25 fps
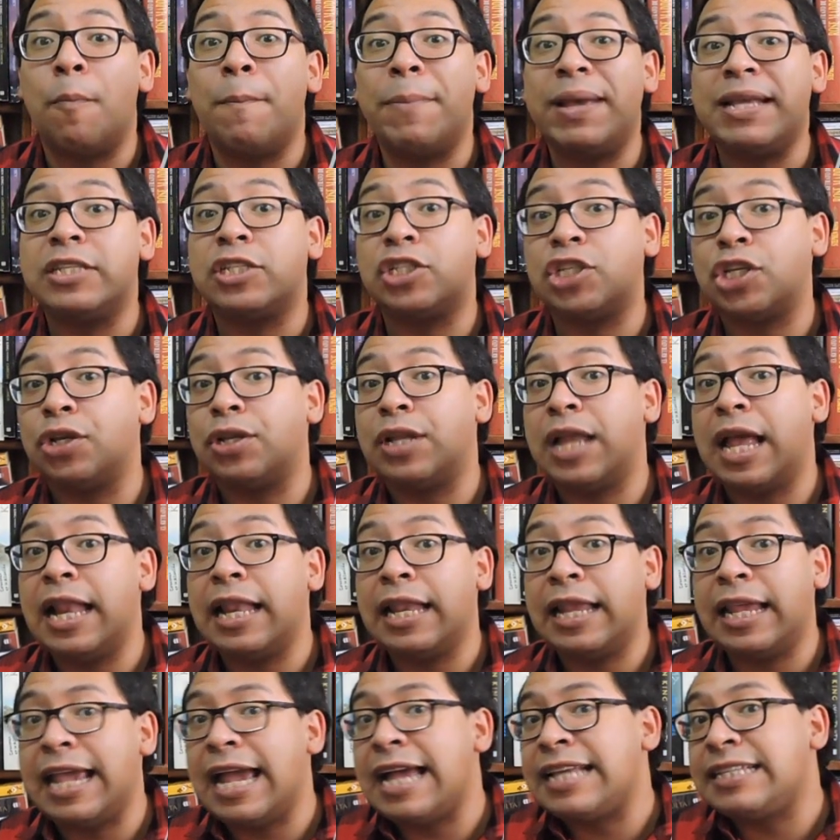
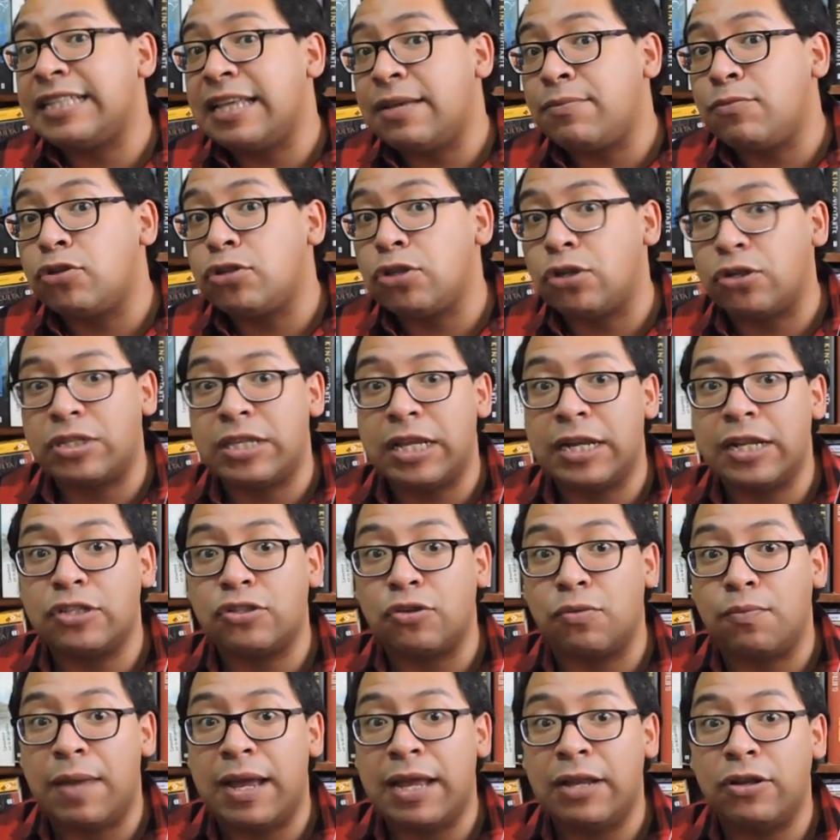convencional que hacemos los
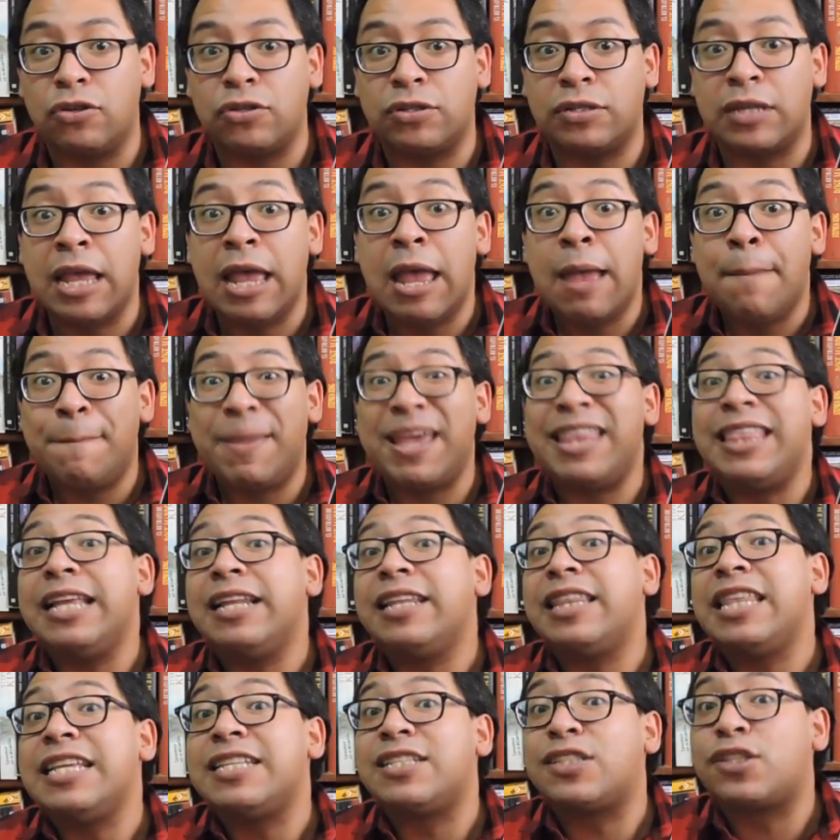seres humanos,
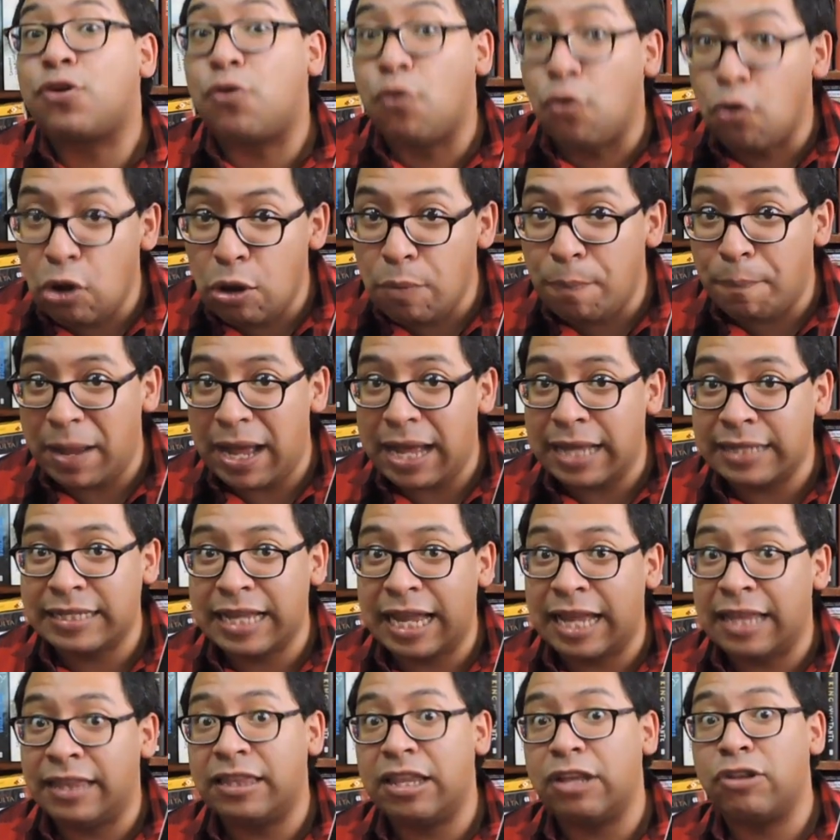pedir
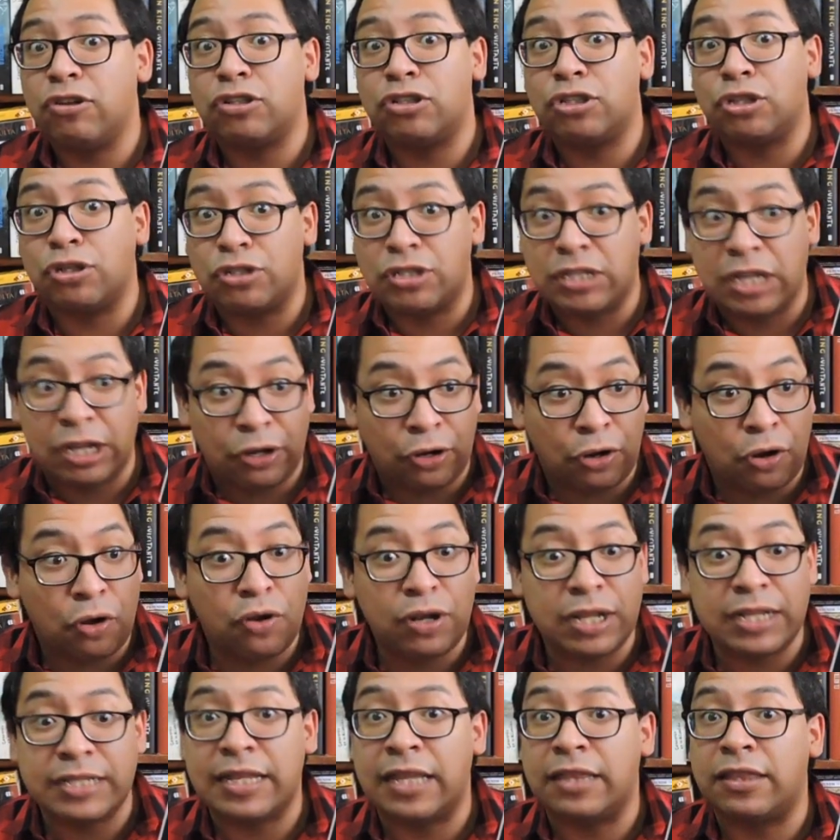disculpas ante nuestros
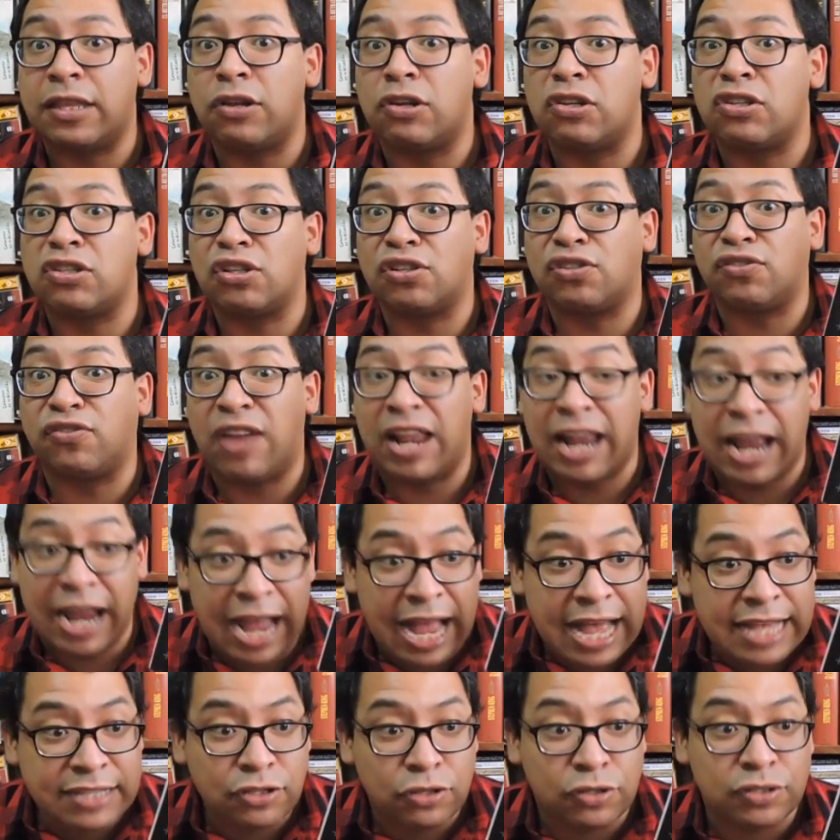errores, ante nuestros
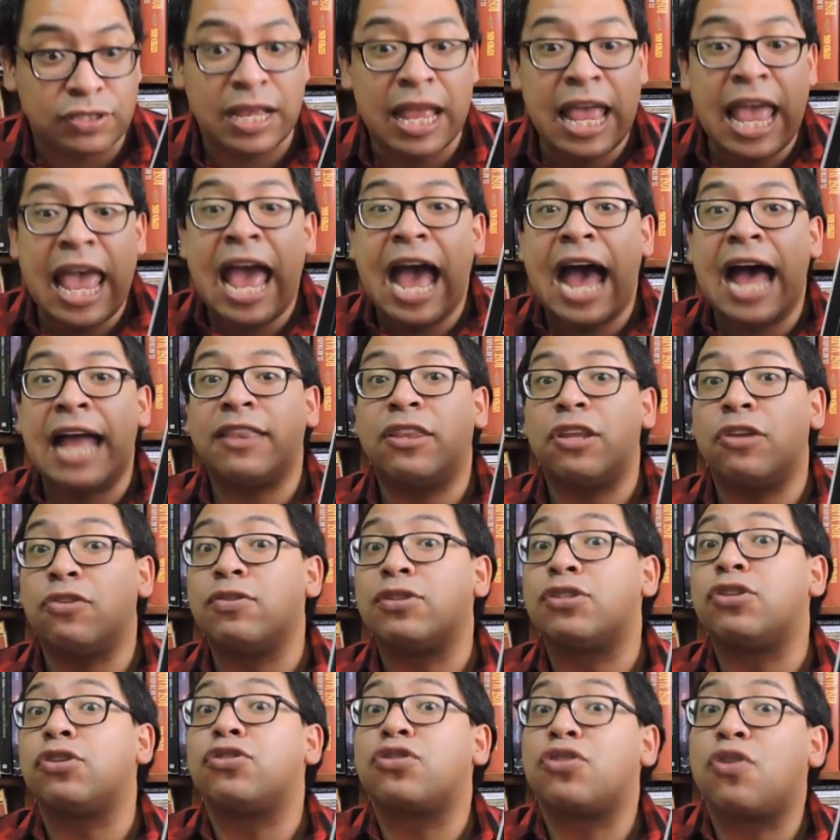fracasos, ante
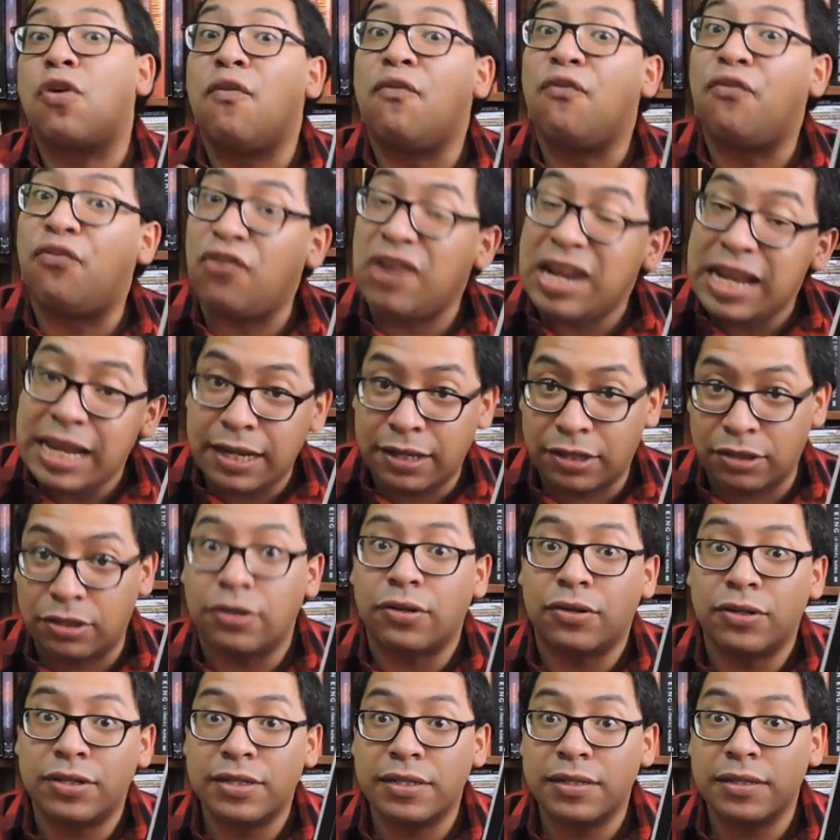nuestros
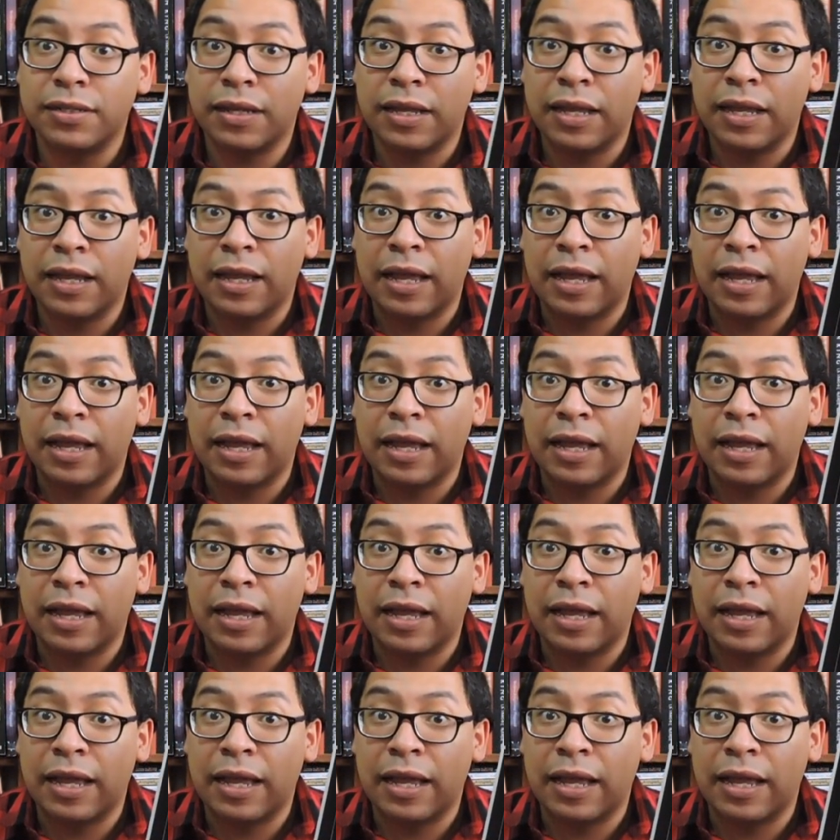conflictos.